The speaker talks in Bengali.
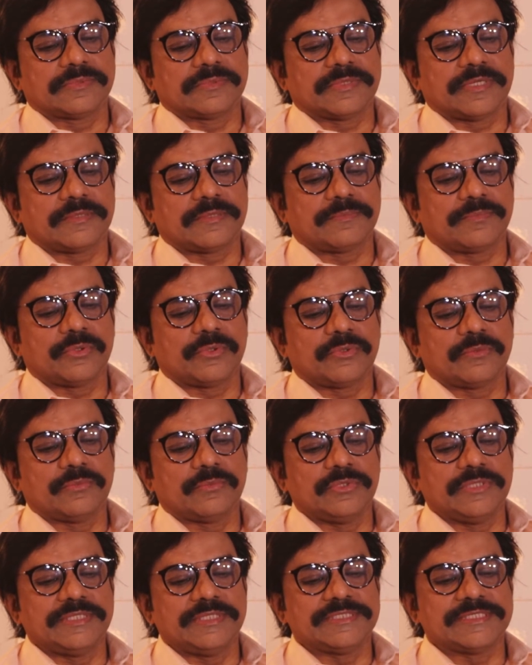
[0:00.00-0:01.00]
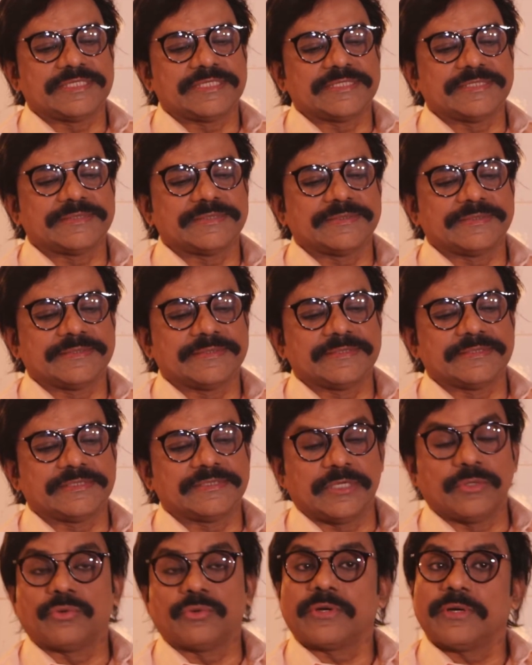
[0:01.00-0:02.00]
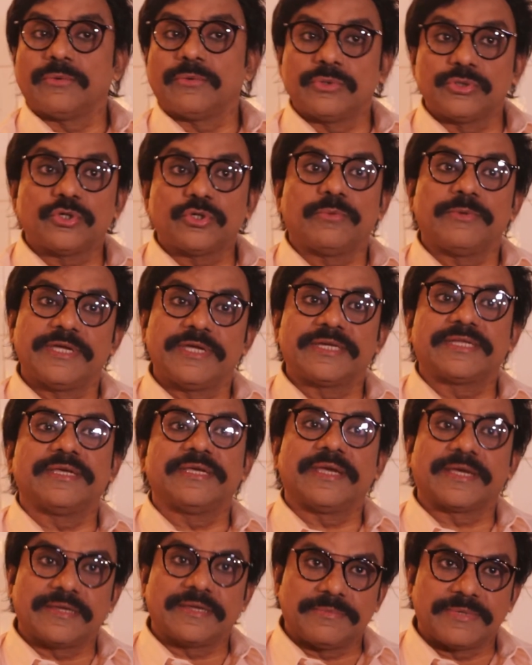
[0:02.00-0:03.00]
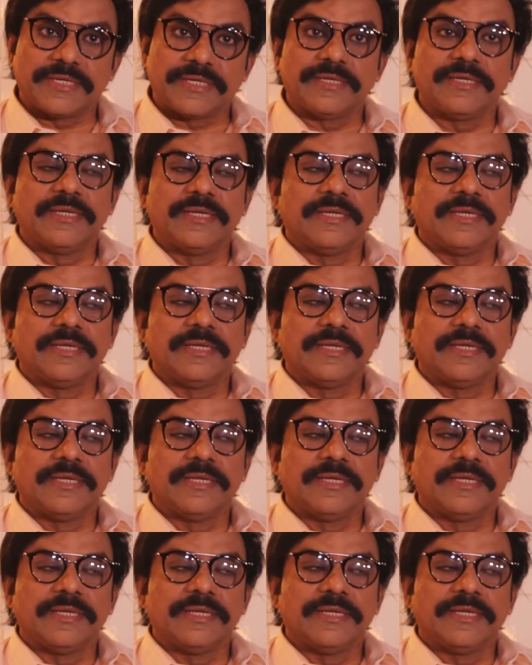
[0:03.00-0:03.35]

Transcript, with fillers: তারপর বলি যে যাই হোক ওই সময় আর কি একেবারে